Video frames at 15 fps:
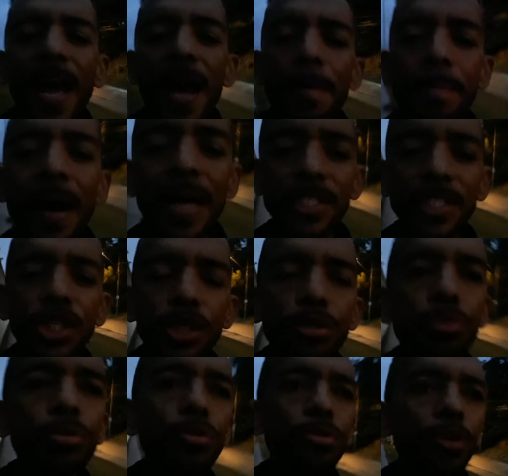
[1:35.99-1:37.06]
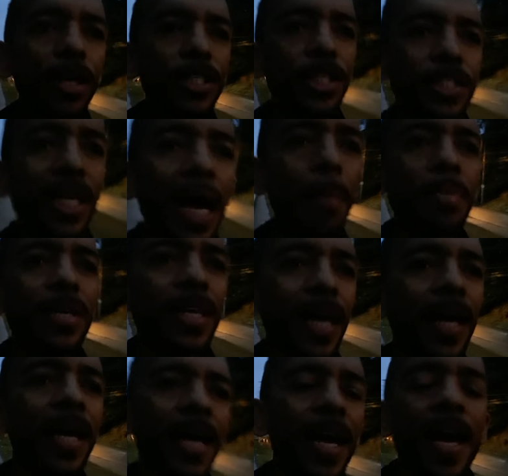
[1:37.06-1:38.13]
é a base de tudo. A gente sabe que
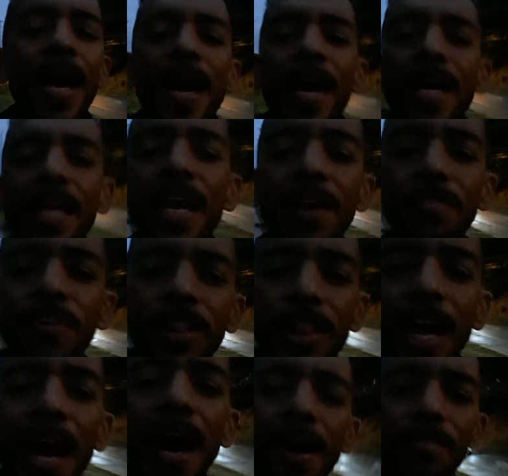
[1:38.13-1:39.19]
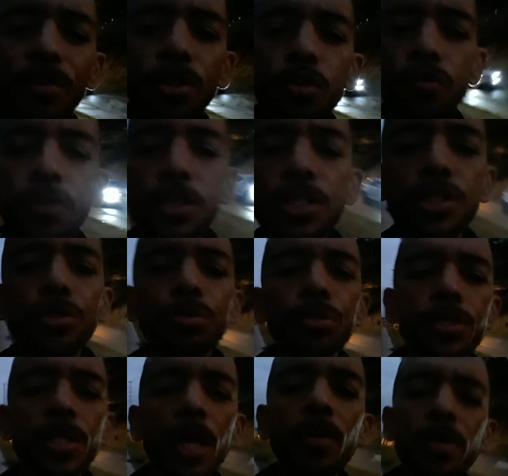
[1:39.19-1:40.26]
é, é inevitável não vir
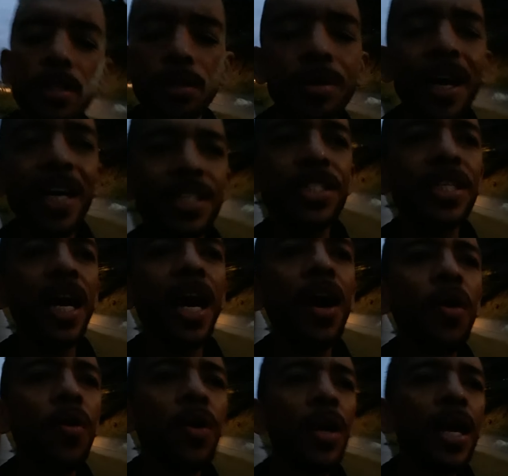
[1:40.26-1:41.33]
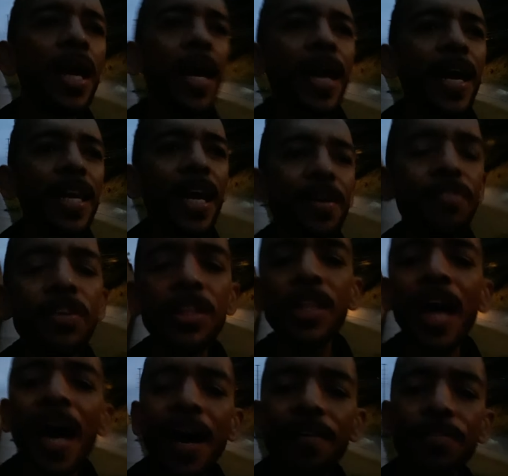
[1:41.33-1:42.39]
discussão entre o casal. É
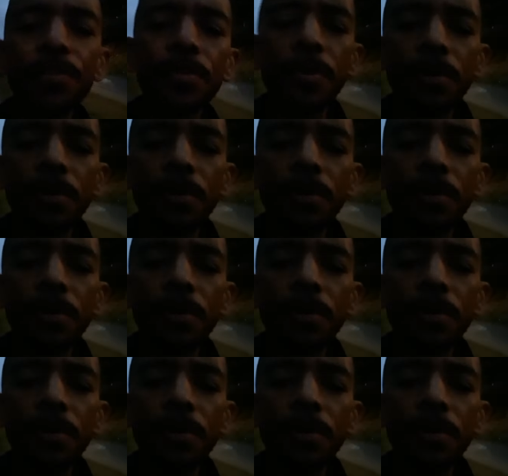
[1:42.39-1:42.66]
inevitável.